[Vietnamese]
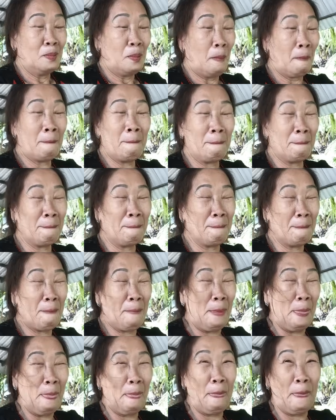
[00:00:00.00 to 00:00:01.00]
không phải giỡn
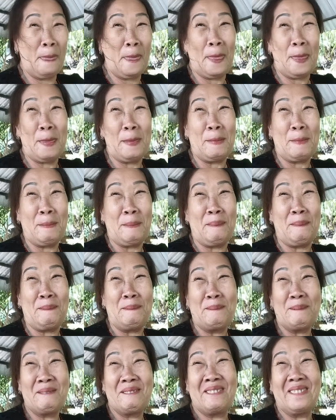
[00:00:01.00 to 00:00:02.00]
đâu nghe nó vừa tầm mắt
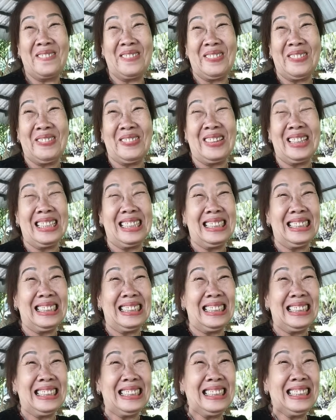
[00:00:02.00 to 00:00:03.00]
với khạc ra còn hơn
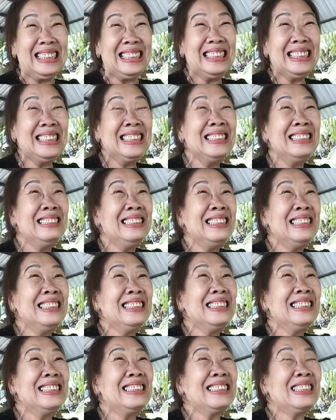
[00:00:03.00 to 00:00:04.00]
là cái mà để
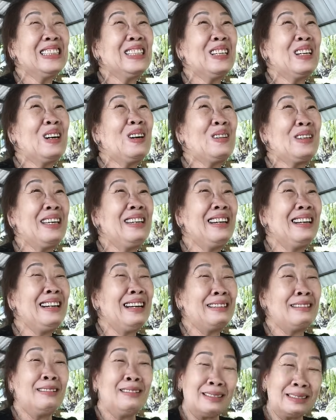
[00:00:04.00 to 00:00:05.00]
chọn đó đó cô chỉ nói
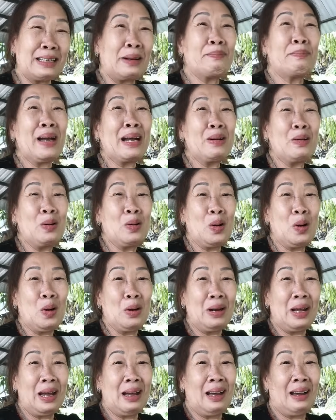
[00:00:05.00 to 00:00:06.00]
là vừa tầm mắt của
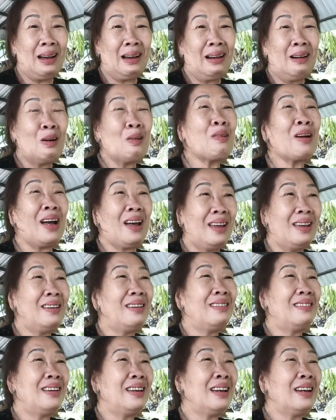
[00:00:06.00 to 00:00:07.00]
cô là ok
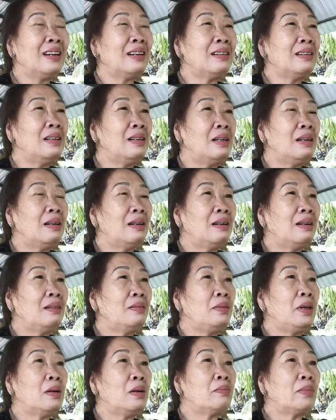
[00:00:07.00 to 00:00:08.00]
nha
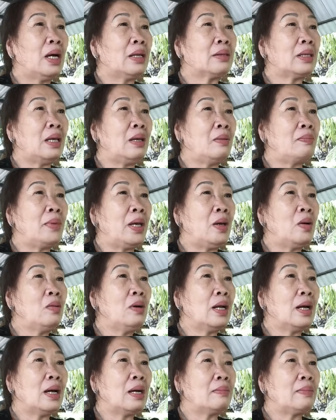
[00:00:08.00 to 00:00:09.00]
nhưng mà tìm hiểu
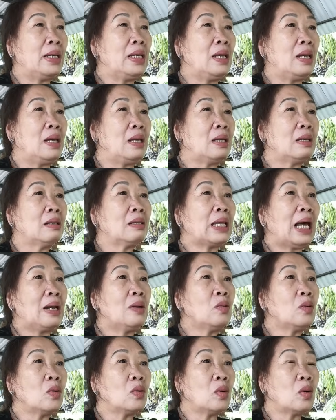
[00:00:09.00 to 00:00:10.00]
là bởi vì cái
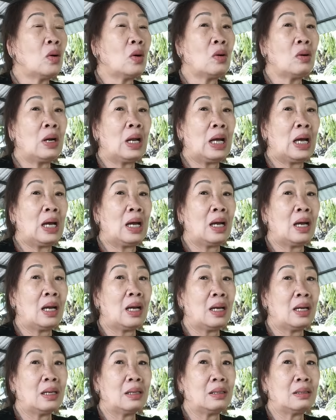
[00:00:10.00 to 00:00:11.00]
tánh của cô là